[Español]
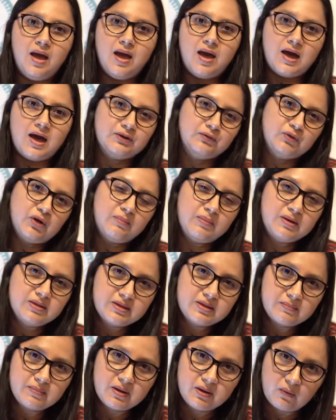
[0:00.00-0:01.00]

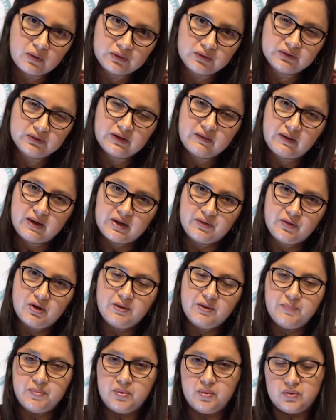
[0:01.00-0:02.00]
Actualmente me encuentro trabajando en
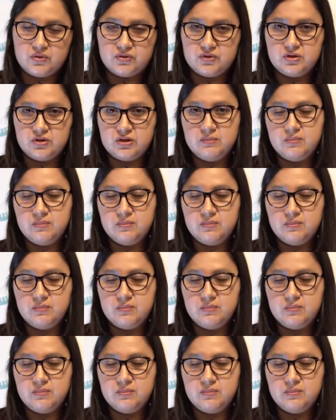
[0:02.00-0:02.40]
la producción